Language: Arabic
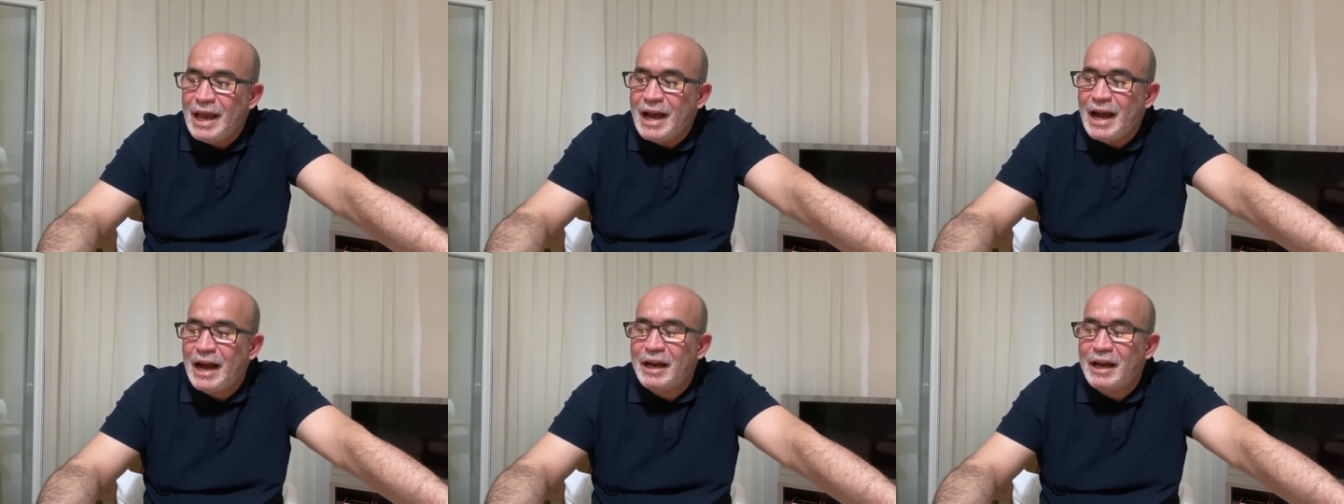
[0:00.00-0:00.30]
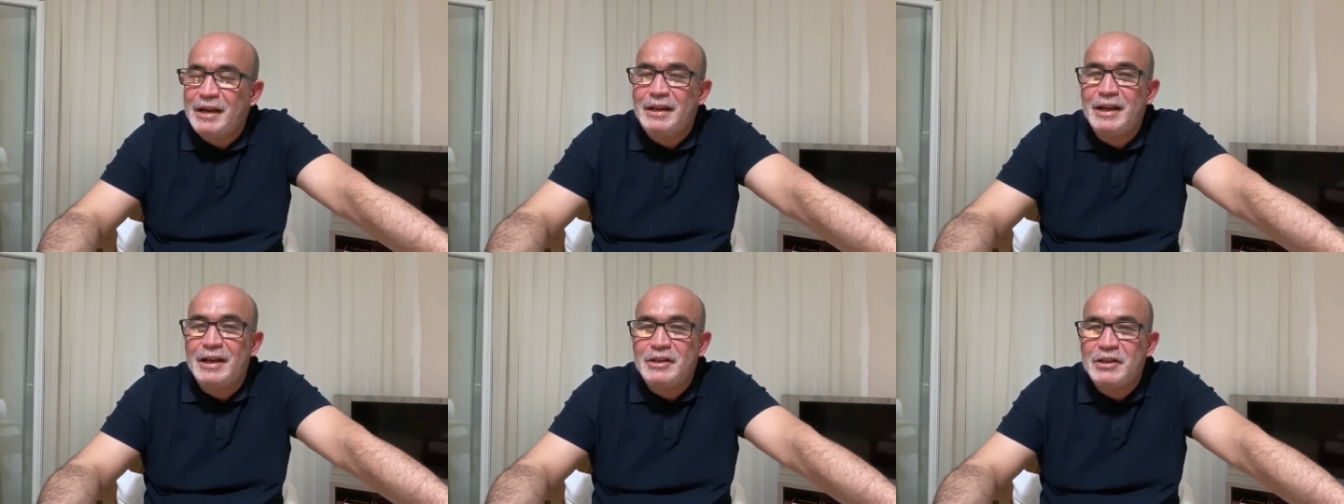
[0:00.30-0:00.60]

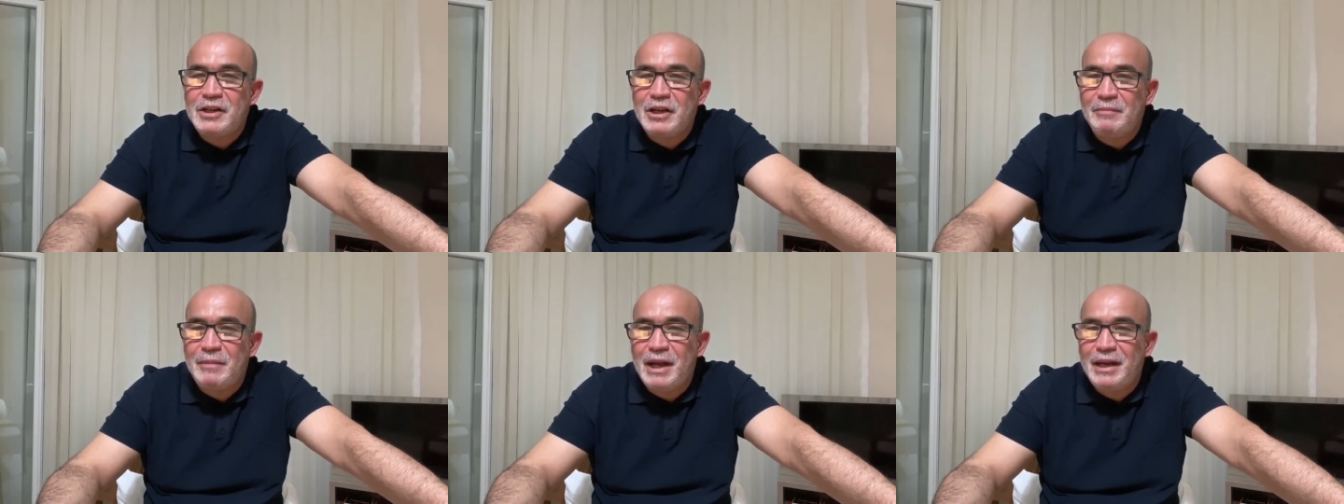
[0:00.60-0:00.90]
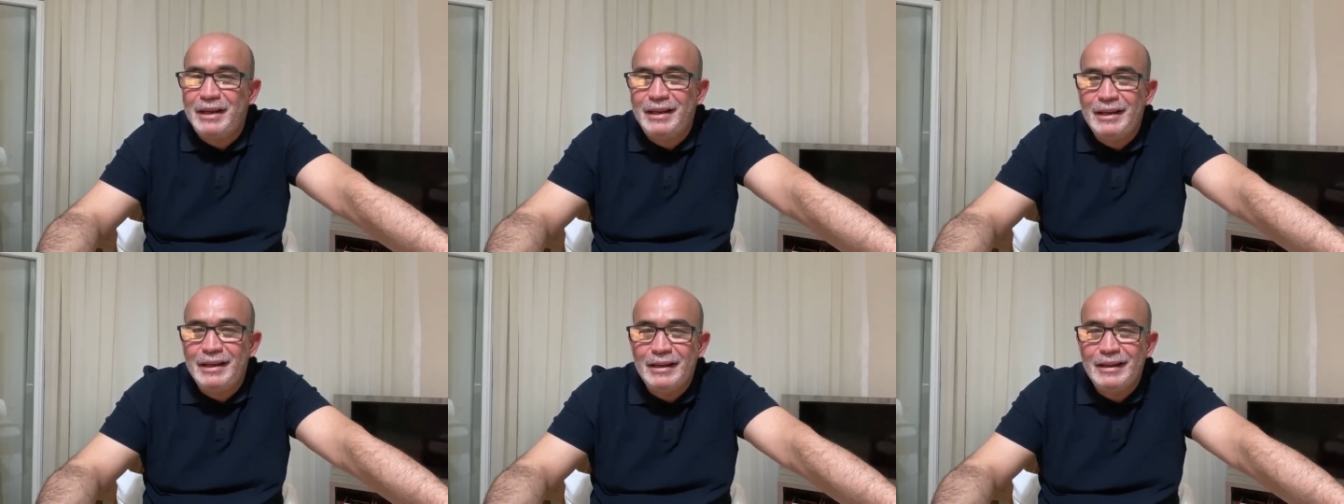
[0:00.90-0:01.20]
عن نجل
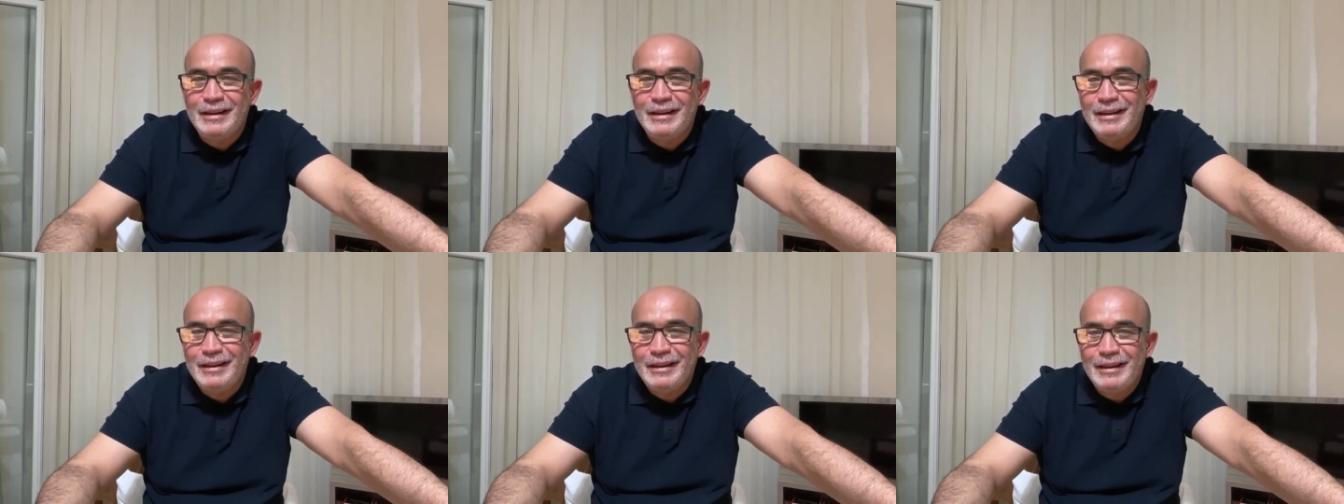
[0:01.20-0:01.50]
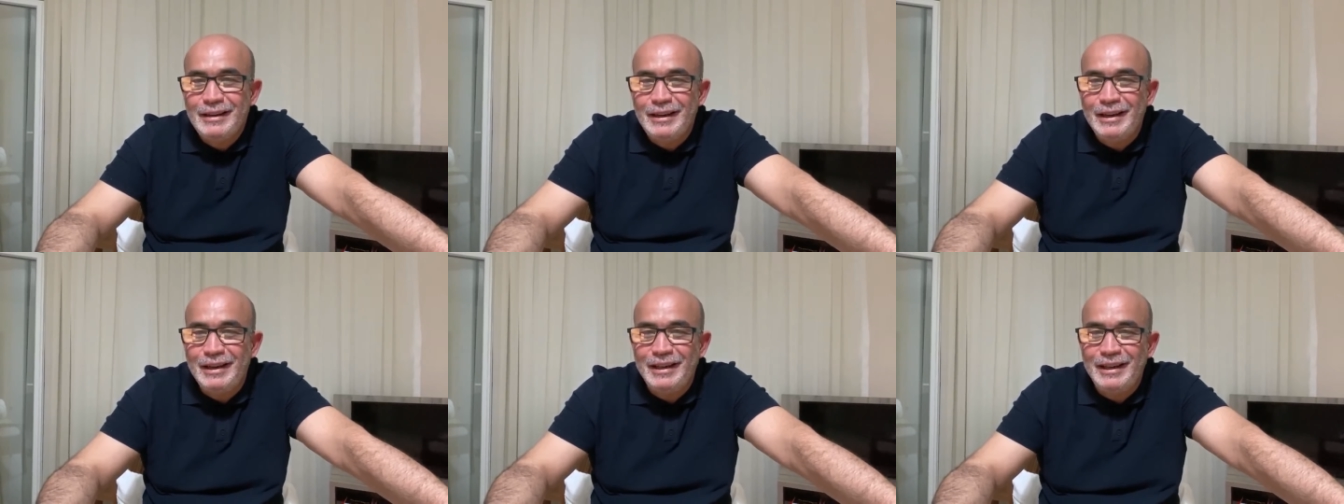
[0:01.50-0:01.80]
من؟
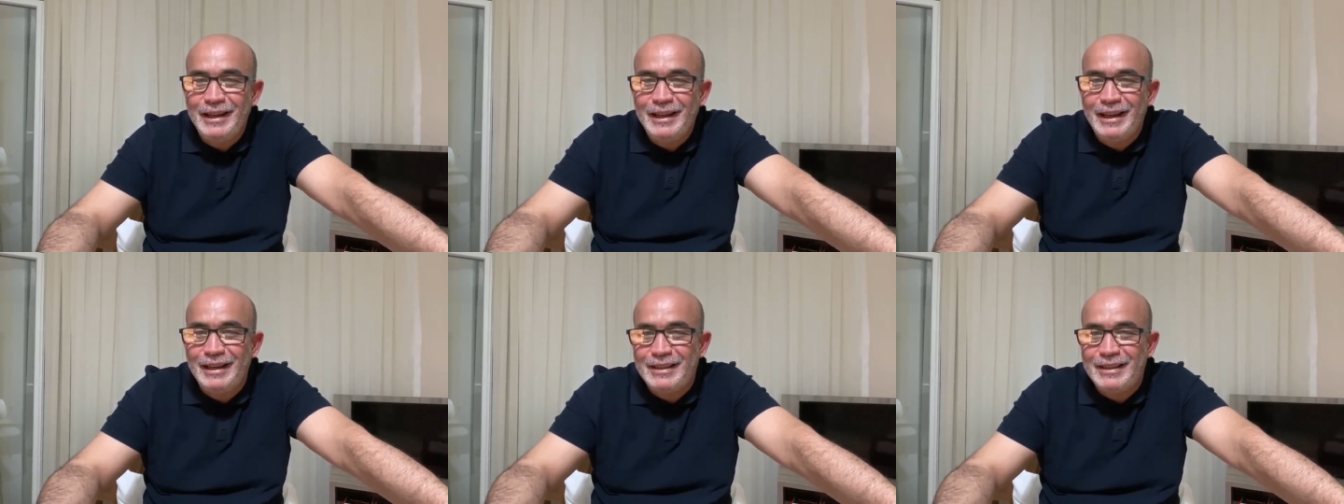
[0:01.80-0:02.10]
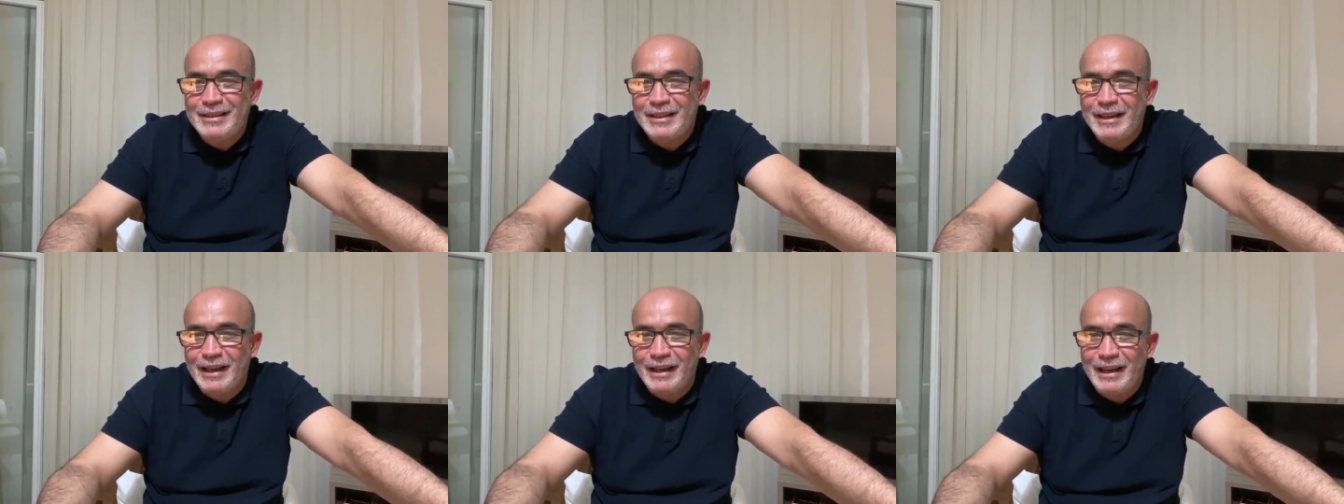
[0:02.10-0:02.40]
القايد
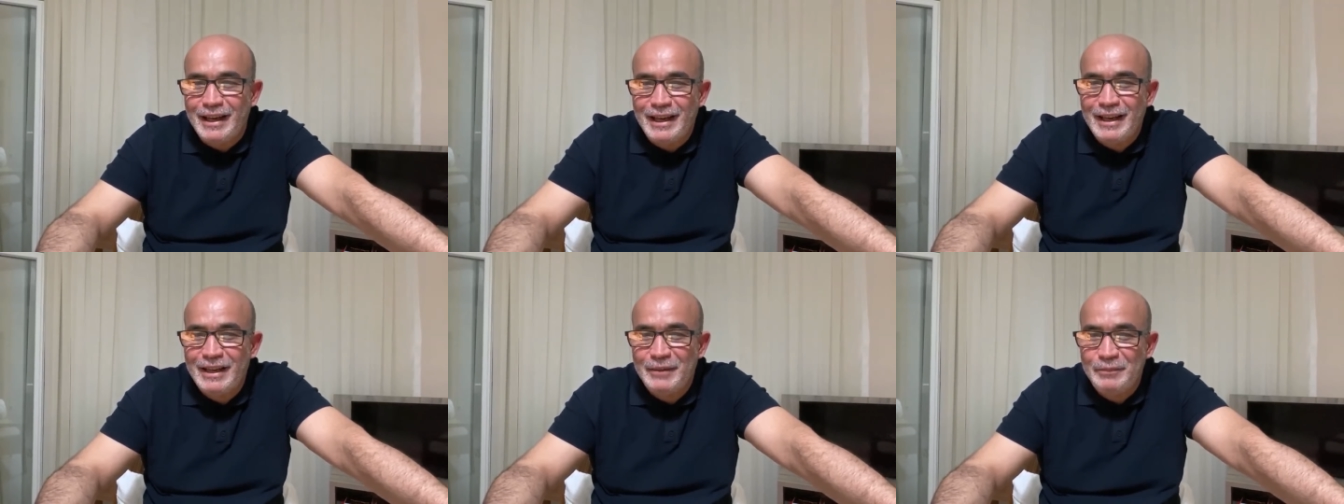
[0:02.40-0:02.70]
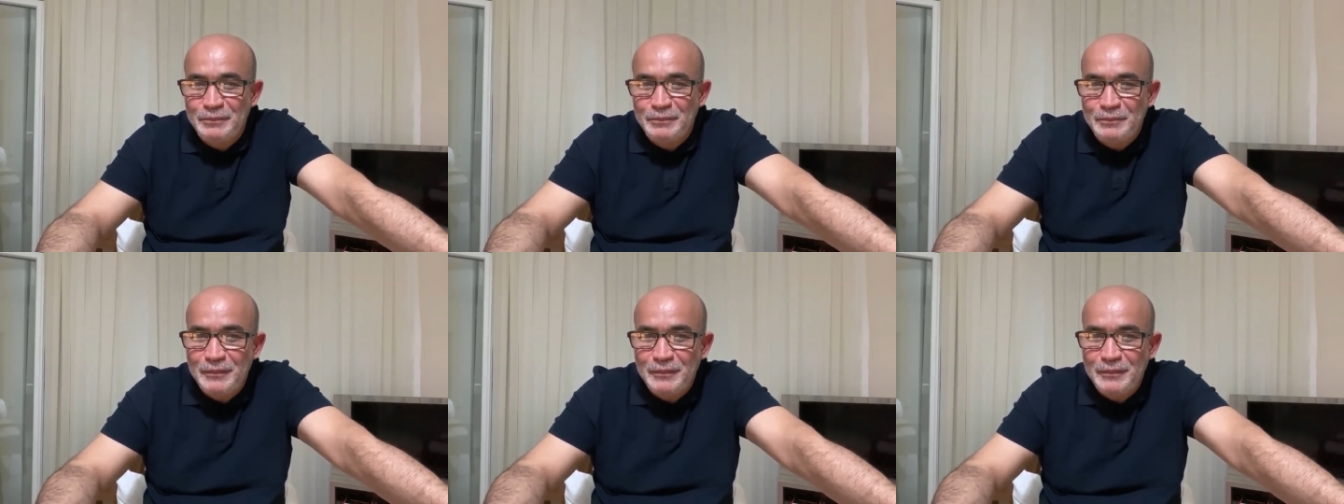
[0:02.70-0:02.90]
صالح